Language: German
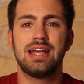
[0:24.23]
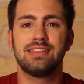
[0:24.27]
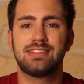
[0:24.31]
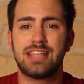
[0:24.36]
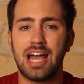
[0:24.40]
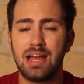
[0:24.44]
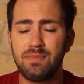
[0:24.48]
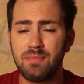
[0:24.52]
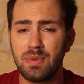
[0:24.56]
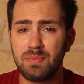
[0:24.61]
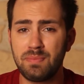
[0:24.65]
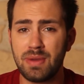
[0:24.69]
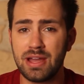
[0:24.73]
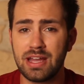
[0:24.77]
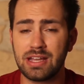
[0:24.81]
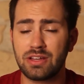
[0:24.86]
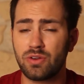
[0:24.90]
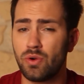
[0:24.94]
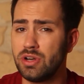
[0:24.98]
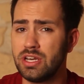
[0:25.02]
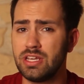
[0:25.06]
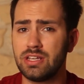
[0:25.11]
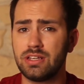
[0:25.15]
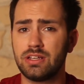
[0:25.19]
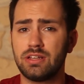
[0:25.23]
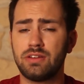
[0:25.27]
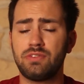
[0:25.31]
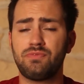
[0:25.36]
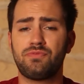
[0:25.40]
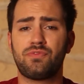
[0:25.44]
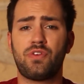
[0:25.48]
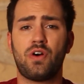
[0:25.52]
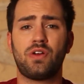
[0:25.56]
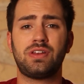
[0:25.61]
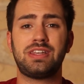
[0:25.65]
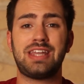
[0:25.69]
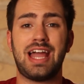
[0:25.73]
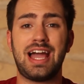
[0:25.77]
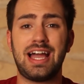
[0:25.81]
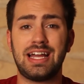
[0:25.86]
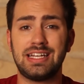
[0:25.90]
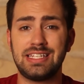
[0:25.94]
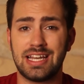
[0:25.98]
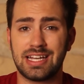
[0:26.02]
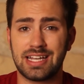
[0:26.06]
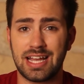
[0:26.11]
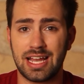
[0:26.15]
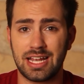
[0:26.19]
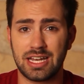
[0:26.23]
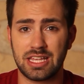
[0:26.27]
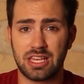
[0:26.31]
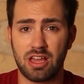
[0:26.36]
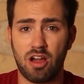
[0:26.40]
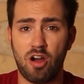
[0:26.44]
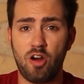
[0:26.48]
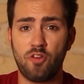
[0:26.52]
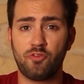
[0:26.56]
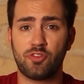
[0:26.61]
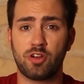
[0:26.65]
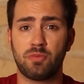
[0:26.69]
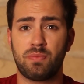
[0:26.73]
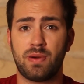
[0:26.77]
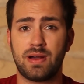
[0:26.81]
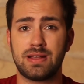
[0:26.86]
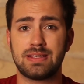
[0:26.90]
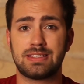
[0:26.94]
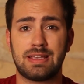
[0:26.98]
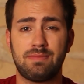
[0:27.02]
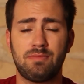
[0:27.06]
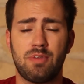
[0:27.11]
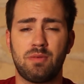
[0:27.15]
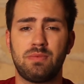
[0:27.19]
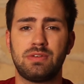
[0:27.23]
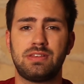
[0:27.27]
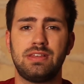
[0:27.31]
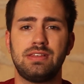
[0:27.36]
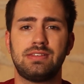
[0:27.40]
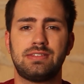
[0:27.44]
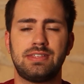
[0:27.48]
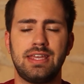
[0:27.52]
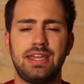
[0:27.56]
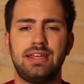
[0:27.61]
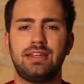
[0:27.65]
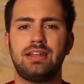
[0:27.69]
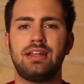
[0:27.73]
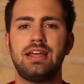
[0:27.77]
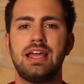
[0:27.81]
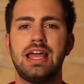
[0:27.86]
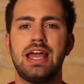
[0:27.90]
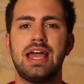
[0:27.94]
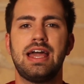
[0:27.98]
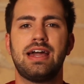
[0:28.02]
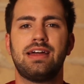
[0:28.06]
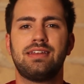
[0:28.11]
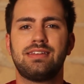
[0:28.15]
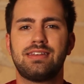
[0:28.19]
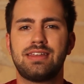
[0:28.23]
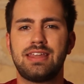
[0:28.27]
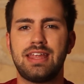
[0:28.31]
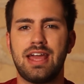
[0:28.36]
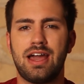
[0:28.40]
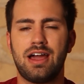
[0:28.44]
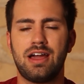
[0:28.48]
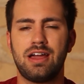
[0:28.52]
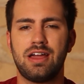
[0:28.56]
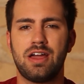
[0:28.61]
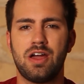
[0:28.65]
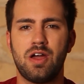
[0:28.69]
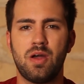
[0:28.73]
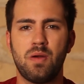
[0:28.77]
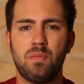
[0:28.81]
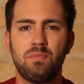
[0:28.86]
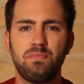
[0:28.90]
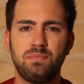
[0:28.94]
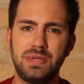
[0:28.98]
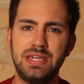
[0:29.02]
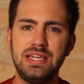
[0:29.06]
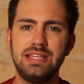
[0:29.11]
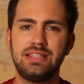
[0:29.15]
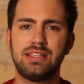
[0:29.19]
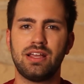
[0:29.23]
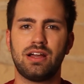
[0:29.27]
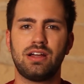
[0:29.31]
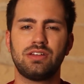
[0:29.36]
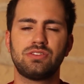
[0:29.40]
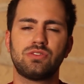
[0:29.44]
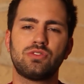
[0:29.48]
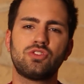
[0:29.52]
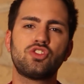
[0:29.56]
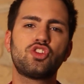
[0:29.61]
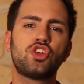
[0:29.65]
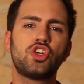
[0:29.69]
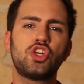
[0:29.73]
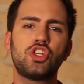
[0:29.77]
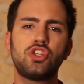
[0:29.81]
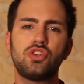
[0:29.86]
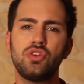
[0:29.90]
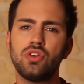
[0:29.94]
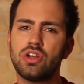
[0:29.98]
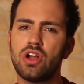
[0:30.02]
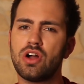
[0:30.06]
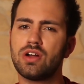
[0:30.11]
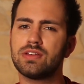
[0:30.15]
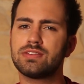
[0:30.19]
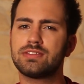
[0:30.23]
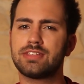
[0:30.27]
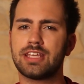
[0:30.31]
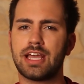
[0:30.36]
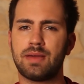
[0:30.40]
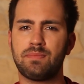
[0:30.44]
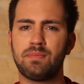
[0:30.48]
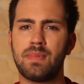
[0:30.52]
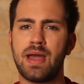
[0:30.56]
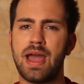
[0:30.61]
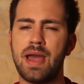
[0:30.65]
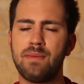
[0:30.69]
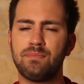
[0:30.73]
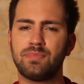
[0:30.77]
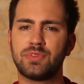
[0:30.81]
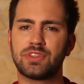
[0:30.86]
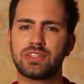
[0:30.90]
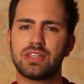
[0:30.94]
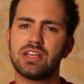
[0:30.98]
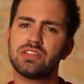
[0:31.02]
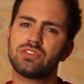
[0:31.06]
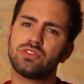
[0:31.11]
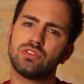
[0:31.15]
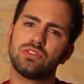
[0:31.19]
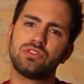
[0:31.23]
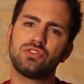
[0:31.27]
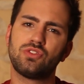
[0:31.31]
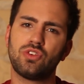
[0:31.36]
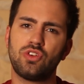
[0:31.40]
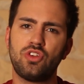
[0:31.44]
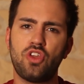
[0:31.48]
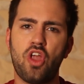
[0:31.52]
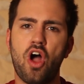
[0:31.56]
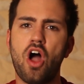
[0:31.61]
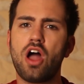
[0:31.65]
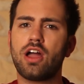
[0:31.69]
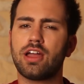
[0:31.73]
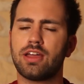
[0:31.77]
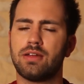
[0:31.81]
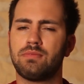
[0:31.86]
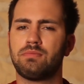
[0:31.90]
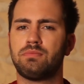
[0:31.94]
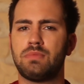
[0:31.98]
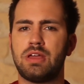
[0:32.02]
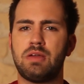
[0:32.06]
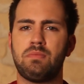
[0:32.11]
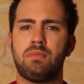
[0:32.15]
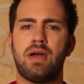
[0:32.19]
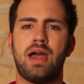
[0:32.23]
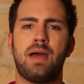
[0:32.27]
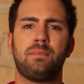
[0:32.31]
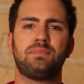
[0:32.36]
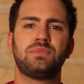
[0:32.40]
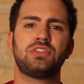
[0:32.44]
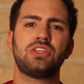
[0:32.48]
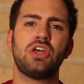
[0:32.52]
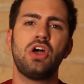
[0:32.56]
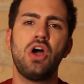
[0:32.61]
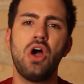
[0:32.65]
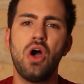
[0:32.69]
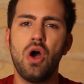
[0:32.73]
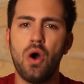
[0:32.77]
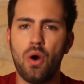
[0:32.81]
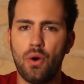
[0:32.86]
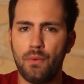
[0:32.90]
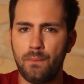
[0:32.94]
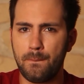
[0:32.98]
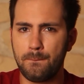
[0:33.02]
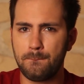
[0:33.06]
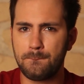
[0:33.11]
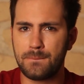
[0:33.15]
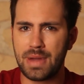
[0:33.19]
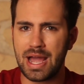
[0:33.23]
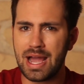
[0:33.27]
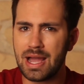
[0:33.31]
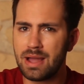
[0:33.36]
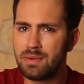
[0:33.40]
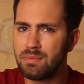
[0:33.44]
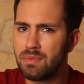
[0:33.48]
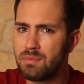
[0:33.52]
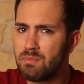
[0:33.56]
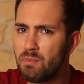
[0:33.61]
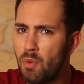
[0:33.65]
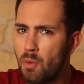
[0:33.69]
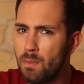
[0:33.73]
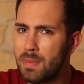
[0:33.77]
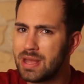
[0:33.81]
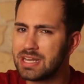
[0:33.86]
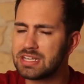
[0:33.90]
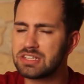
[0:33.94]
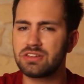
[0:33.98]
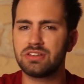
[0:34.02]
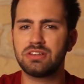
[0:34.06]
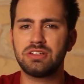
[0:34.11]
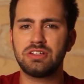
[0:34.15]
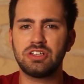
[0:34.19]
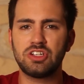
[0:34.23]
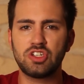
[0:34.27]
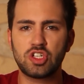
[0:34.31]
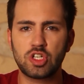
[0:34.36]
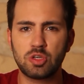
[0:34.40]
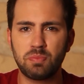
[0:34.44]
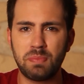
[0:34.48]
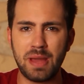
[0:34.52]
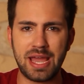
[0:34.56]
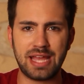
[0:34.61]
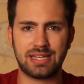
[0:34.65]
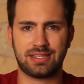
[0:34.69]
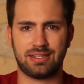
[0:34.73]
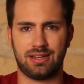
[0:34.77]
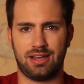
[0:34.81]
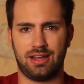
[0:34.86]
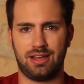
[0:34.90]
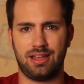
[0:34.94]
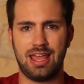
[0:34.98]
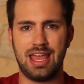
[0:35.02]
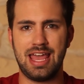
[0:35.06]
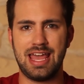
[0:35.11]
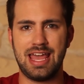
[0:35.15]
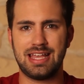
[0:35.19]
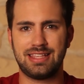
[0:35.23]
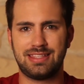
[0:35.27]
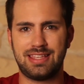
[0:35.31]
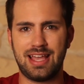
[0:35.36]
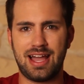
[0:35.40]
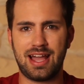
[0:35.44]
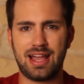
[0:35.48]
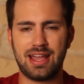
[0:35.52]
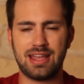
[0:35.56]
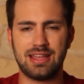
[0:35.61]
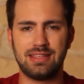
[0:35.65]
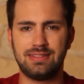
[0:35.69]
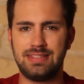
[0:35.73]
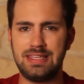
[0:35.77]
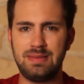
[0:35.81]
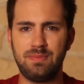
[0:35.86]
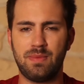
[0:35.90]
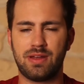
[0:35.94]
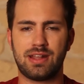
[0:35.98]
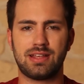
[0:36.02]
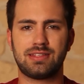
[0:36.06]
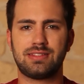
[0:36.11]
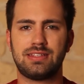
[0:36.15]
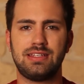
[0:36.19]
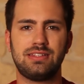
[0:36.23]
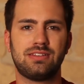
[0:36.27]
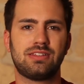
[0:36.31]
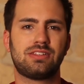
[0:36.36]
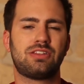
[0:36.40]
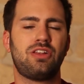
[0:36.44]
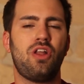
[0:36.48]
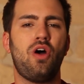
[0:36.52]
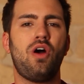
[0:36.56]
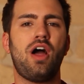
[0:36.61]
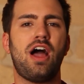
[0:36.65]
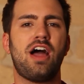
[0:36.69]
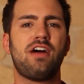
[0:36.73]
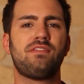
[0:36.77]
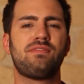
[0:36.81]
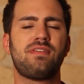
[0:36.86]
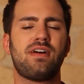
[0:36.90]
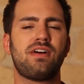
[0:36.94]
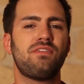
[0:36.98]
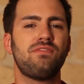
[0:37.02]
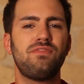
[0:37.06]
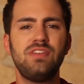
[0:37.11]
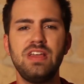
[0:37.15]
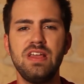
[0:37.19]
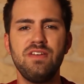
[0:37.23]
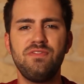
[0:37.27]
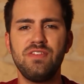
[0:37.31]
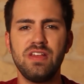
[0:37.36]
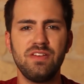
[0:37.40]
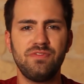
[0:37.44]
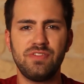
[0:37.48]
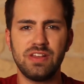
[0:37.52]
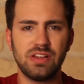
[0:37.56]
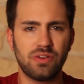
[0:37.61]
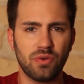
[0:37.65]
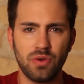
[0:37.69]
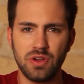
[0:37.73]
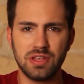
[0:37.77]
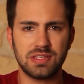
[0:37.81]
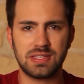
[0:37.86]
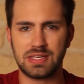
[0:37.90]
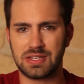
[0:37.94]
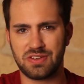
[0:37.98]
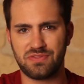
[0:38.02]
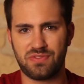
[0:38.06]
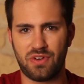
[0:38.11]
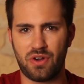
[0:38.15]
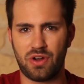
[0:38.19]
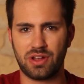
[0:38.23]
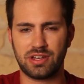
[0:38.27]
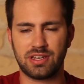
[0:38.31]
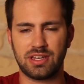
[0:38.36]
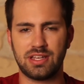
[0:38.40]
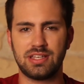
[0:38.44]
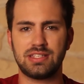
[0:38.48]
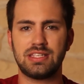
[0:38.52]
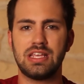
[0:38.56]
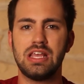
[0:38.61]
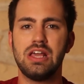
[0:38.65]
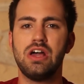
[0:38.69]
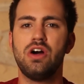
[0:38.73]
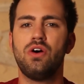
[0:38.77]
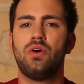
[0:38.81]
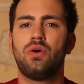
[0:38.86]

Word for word: Da hat man bei Chroniken von Narnia gar nicht aufgepasst. Es gibt nämlich die Szene, in der äh, Peter so ein Stück aus seinem Hemd, da ist so ein Loch im, im Hemd und ein paar Momente später da äh, sieht man, dass dieses Loch einfach viel, viel, viel größer geworden ist.